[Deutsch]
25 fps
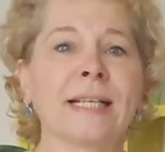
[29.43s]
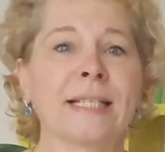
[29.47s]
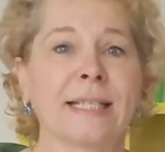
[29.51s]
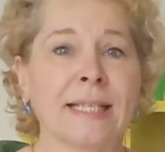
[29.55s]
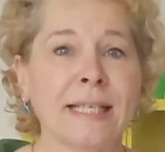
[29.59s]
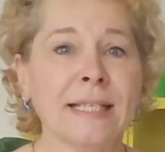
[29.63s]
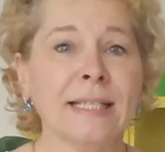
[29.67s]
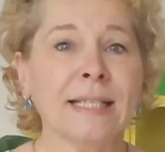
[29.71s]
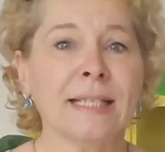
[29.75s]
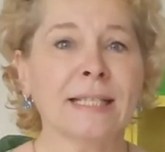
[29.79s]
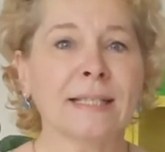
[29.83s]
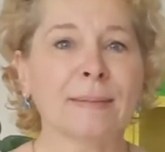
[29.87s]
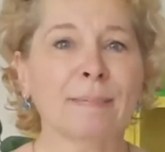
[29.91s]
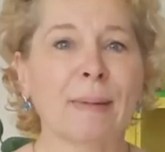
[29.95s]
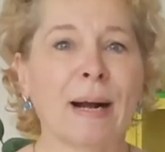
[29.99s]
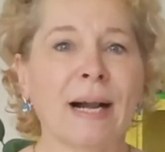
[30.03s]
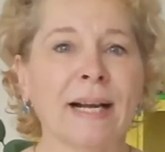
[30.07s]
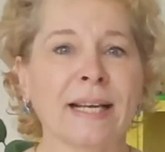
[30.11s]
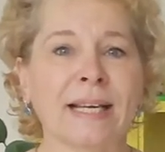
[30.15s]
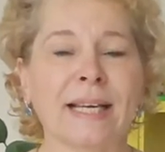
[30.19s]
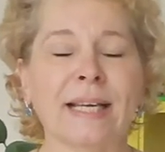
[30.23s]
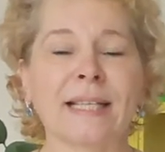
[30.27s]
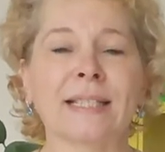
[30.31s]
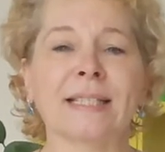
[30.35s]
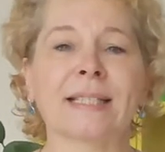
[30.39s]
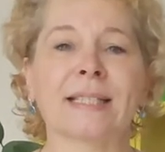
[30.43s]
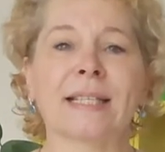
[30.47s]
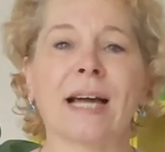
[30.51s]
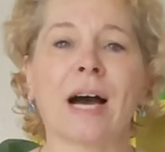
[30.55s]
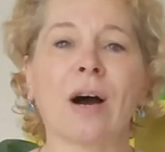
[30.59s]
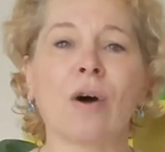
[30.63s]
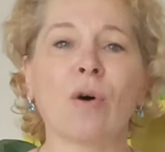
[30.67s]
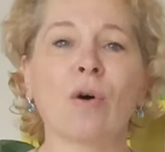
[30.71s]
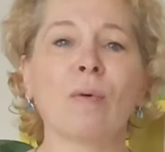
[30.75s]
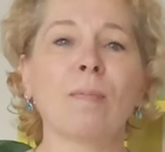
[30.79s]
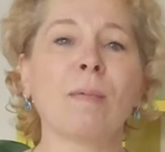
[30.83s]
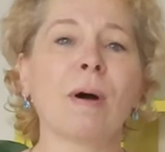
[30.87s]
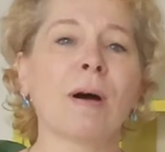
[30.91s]
Dieses Mal geht es
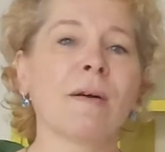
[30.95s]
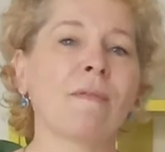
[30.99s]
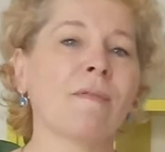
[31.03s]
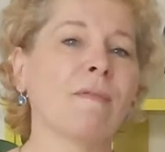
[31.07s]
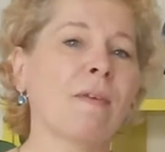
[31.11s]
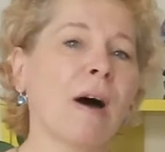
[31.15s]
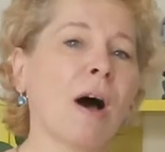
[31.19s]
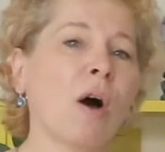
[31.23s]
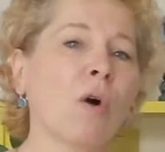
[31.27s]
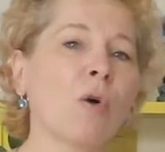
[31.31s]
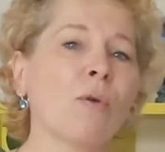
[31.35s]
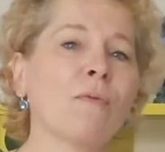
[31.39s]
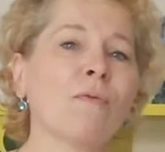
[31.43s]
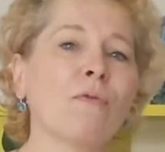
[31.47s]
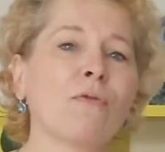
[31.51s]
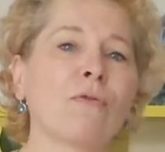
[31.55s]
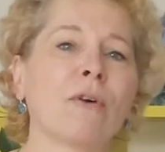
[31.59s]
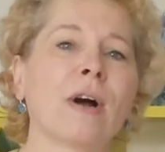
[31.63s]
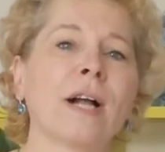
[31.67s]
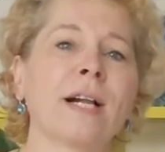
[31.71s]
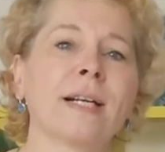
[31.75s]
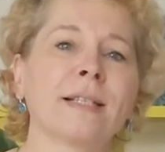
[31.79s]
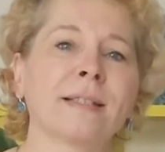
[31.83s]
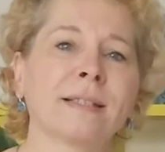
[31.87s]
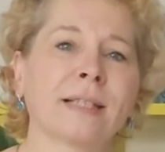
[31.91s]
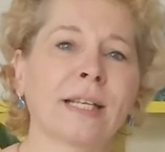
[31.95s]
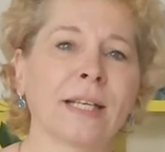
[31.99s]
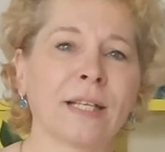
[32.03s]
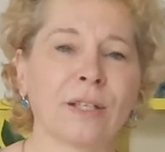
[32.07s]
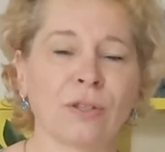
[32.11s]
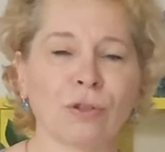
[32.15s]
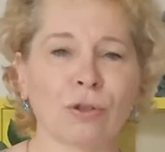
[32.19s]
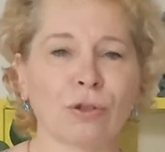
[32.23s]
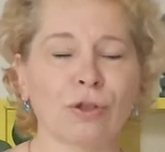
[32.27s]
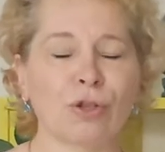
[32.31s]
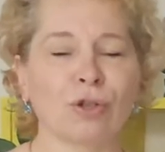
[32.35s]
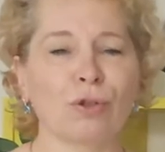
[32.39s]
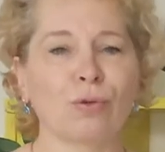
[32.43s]
darum, warum fallen
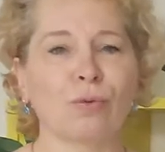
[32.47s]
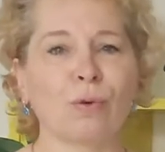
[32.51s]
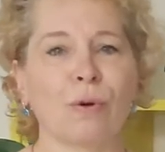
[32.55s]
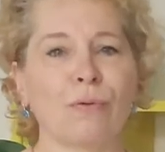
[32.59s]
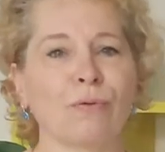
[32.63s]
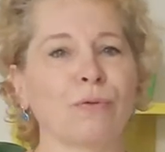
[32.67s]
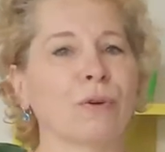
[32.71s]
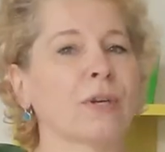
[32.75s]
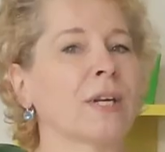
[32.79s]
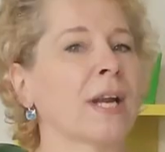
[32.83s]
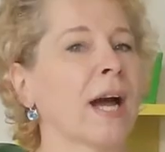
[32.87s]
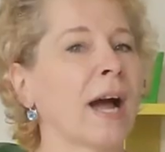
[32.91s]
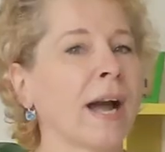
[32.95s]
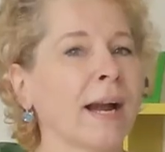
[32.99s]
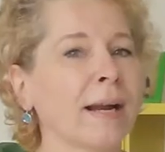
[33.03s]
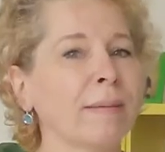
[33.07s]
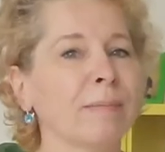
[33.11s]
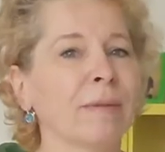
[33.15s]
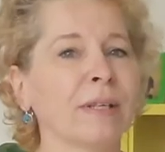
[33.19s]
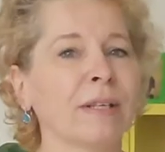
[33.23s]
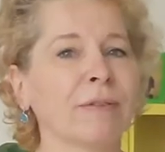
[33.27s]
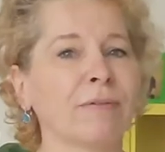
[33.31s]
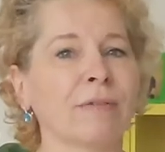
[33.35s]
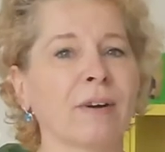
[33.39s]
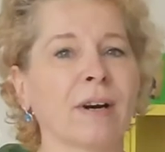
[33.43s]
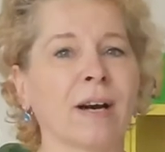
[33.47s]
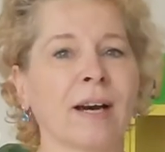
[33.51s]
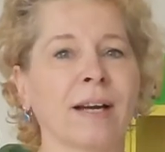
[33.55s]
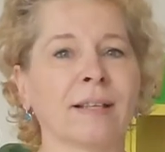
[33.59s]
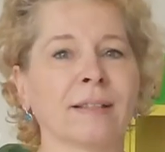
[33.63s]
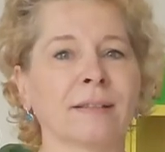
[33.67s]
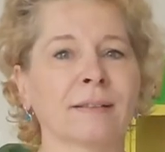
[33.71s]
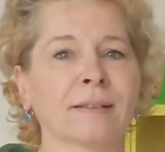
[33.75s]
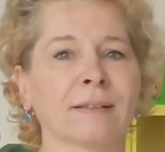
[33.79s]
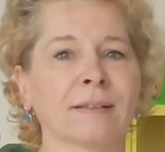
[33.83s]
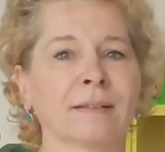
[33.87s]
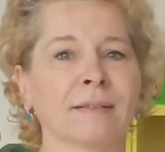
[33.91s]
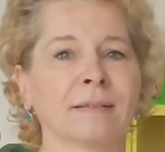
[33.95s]
Kinderschuhe von einem
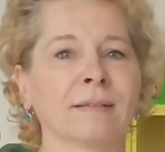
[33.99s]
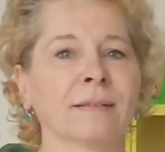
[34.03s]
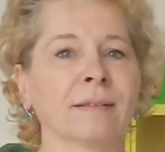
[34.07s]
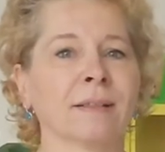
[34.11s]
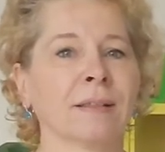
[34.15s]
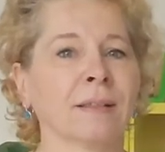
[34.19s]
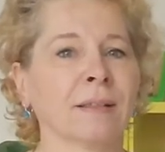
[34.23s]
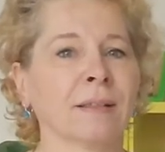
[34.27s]
Lieferanten